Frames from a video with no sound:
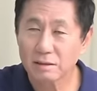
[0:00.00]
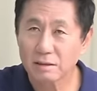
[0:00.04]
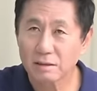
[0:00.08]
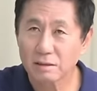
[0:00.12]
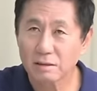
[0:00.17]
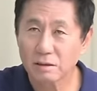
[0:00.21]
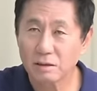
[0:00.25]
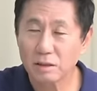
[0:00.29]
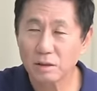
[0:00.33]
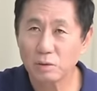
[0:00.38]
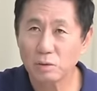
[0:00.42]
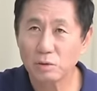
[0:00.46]

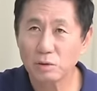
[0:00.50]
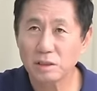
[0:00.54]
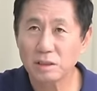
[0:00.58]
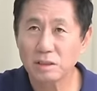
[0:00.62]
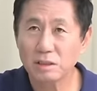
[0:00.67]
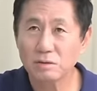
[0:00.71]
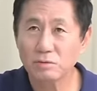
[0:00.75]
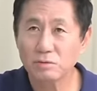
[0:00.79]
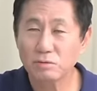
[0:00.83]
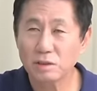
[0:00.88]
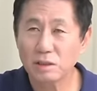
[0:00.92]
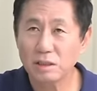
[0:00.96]
거기
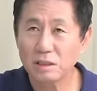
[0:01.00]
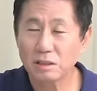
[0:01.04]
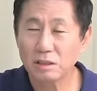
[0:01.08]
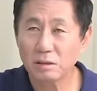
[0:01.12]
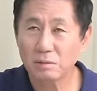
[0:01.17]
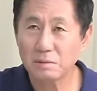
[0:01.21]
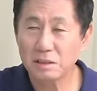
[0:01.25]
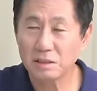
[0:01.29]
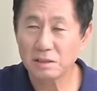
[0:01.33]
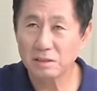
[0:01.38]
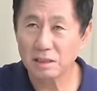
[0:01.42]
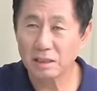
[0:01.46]
오신 우리
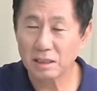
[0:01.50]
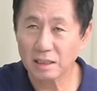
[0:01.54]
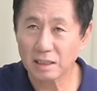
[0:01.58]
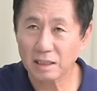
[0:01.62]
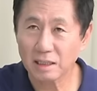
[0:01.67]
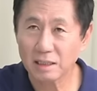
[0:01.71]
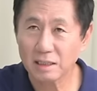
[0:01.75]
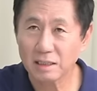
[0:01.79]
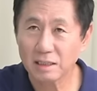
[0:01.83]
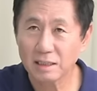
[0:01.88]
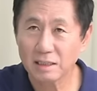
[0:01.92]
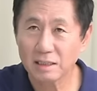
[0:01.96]

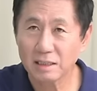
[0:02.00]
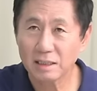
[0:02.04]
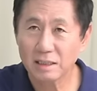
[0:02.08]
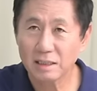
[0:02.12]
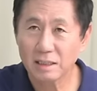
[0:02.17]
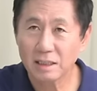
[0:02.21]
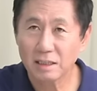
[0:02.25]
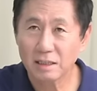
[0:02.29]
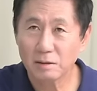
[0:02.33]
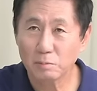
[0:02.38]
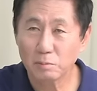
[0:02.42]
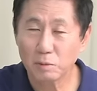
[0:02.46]
서민들에게
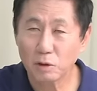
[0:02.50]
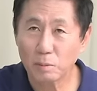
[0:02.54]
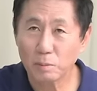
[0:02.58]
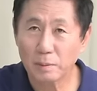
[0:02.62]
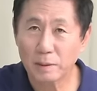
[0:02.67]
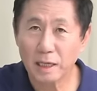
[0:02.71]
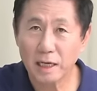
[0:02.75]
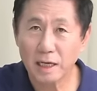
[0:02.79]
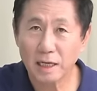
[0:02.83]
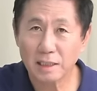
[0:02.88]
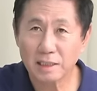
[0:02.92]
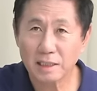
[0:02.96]

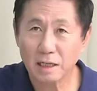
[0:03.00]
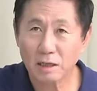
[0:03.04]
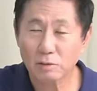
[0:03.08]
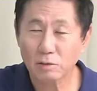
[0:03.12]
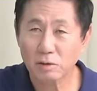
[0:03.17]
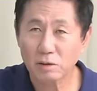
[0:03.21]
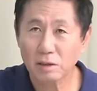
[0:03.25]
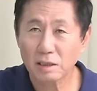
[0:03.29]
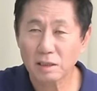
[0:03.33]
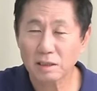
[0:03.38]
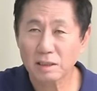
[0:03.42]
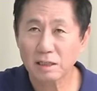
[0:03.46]
뭐배
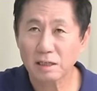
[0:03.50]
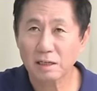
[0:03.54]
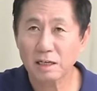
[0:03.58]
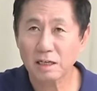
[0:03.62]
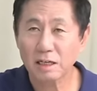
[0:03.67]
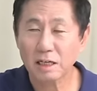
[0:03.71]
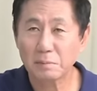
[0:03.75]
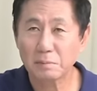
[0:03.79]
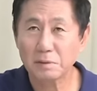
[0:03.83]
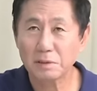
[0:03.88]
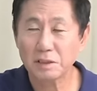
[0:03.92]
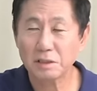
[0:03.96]

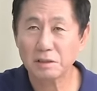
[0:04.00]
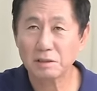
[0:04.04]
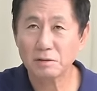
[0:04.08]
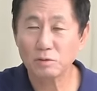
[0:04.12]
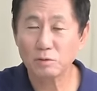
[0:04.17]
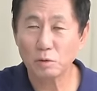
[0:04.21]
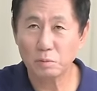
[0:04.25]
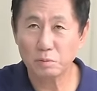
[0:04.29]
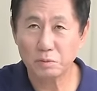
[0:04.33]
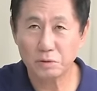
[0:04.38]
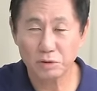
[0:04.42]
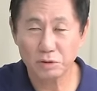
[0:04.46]
사과값이
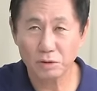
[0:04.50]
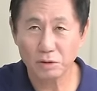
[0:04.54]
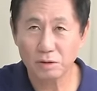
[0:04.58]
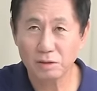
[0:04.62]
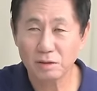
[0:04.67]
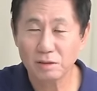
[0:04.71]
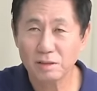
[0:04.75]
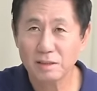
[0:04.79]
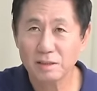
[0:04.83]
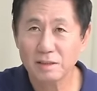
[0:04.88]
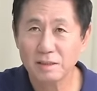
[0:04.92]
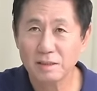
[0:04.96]
높죠?
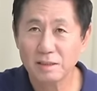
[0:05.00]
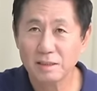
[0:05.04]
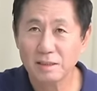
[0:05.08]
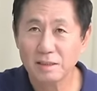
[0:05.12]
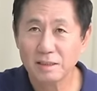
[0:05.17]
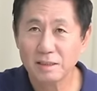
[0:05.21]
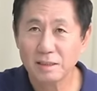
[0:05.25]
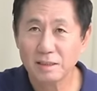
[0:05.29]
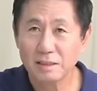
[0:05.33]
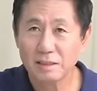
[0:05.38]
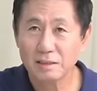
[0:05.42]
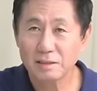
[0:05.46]

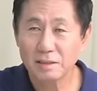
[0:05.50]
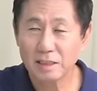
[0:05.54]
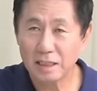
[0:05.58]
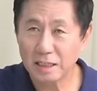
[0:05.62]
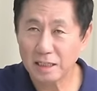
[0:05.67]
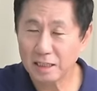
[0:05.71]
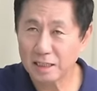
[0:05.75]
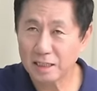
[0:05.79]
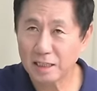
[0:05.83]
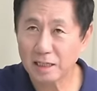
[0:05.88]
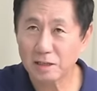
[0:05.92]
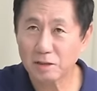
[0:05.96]

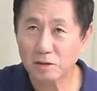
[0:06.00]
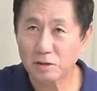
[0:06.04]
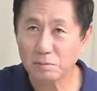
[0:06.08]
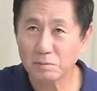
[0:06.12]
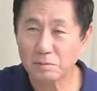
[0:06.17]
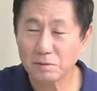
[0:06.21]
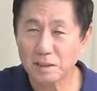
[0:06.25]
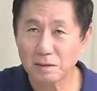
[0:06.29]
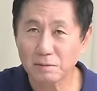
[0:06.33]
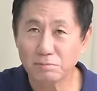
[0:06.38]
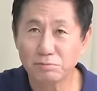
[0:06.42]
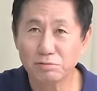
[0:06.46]
내리게 할
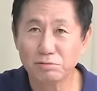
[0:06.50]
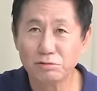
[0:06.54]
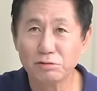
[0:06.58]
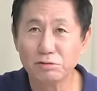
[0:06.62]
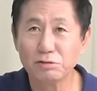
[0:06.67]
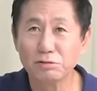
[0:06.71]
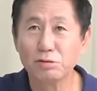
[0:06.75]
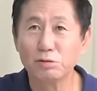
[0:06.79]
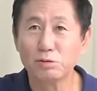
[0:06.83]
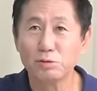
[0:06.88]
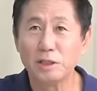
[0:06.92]
겁니다. 무슨 수로